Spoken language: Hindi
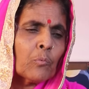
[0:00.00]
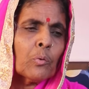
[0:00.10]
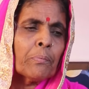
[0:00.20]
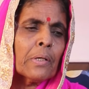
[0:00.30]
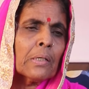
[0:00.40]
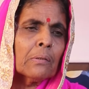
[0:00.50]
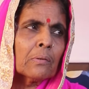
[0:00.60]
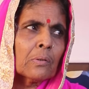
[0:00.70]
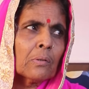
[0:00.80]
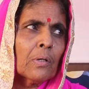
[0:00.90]
तो फिर
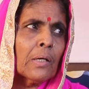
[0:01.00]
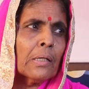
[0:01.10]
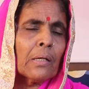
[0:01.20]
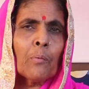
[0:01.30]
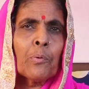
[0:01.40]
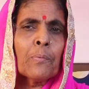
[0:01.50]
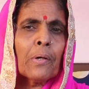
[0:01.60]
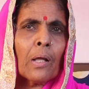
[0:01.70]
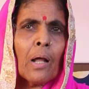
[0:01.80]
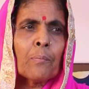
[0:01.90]
ये कभी
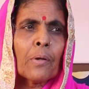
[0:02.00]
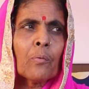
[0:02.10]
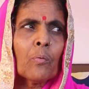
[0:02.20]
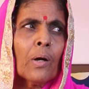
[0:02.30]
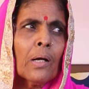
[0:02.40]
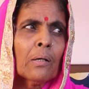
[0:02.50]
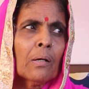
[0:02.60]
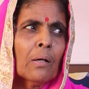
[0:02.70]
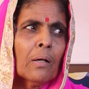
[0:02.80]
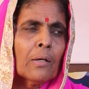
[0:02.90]
भी ख़राब नहीं होगा
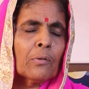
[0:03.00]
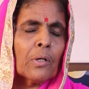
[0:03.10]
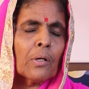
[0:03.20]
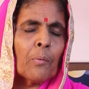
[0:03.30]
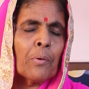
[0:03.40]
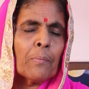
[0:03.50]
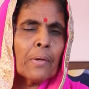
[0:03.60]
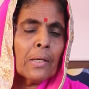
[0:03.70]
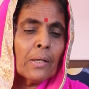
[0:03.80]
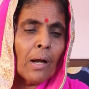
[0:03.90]
इसके कभी
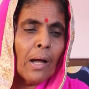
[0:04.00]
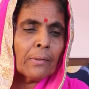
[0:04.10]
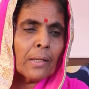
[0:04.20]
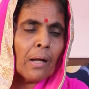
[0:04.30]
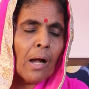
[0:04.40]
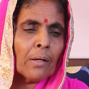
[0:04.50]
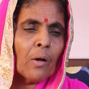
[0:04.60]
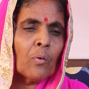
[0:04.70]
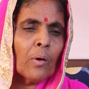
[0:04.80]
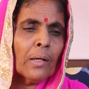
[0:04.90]
भी निकाल के खाना
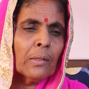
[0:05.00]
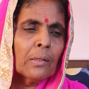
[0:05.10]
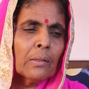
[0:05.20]
होगा